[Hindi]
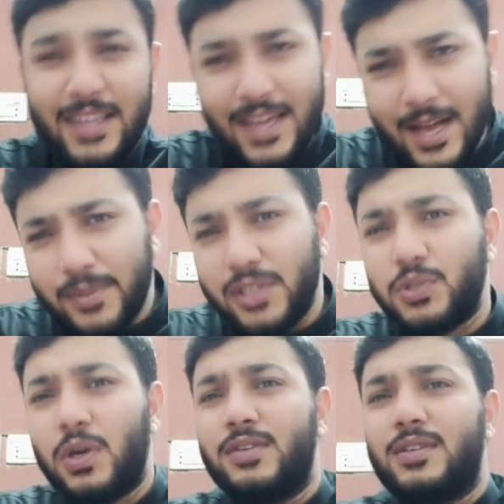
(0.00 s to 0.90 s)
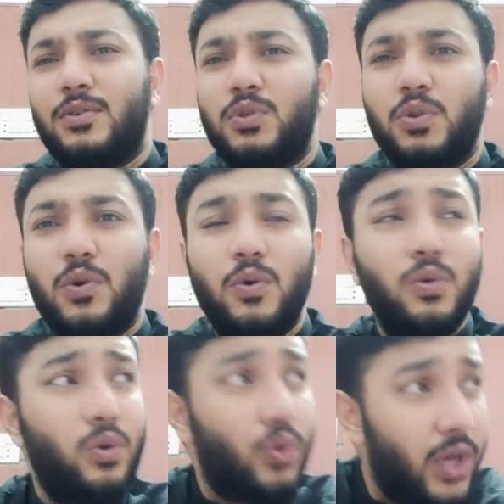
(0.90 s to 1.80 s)
ये अपनी चॉइस है कुछ लोगों
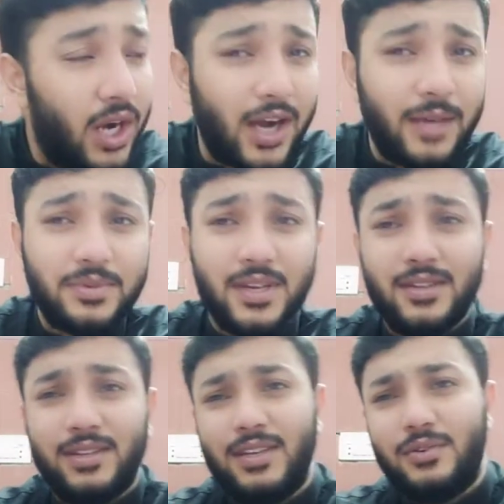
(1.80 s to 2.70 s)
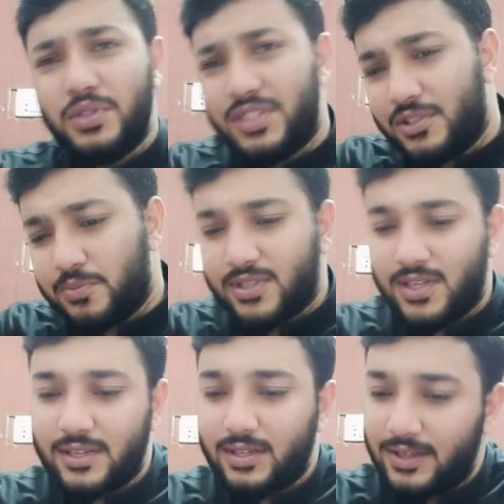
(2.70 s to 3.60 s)
को कोई गाड़ी पसंद आती है कोई चीज़
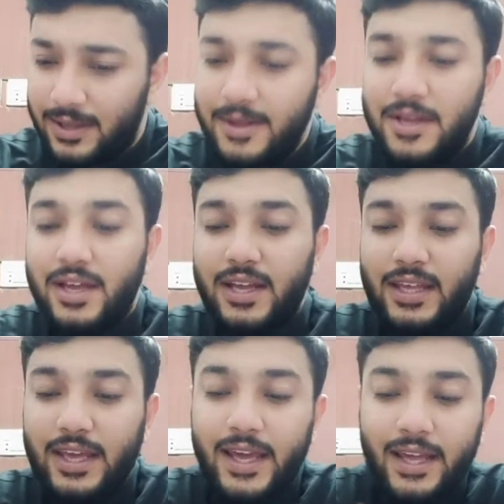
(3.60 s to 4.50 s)
पसंद आती है ये